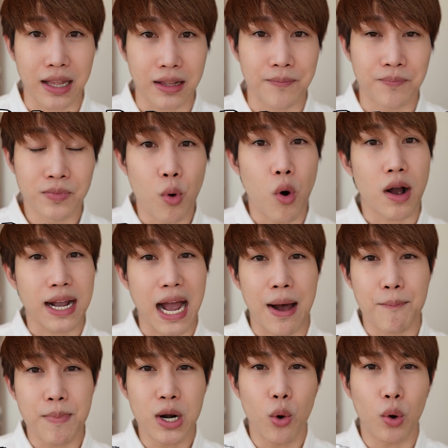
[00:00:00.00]
น บวกกั
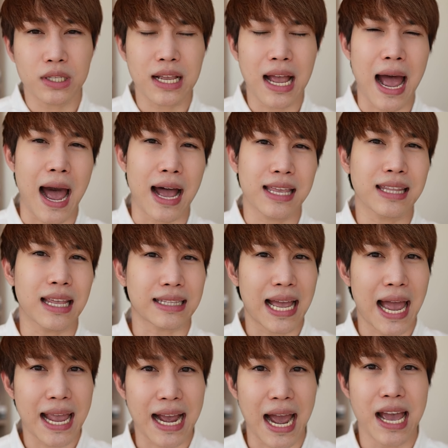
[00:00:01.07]
บไม่รู้ว่าจะหาที่แต่งห
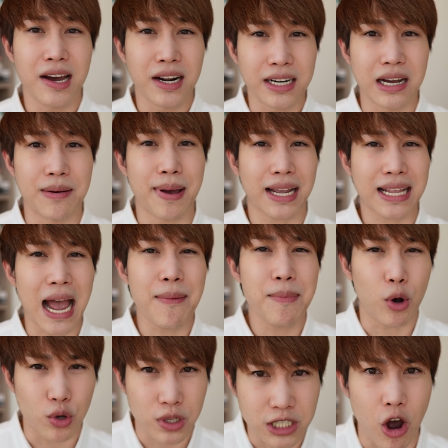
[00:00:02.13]
น้ายังไง หรือแม้กระทั่ง
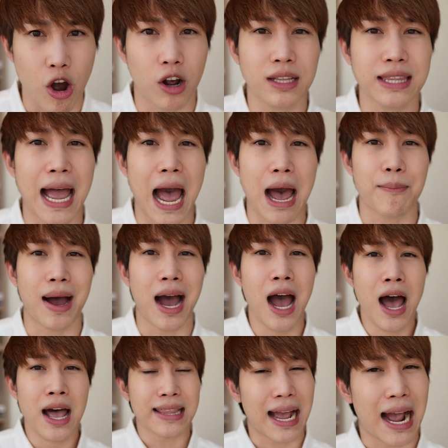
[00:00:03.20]
มีคนสอนก็ตามอ่ะ
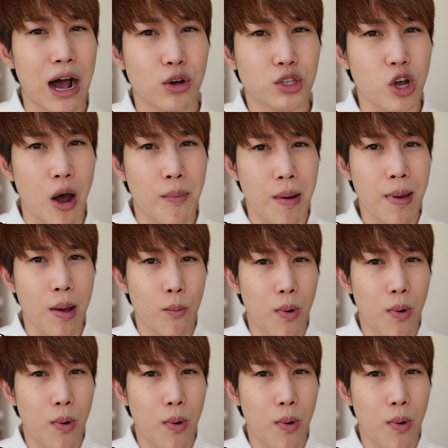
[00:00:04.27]
แต่เขาสอนมาแบ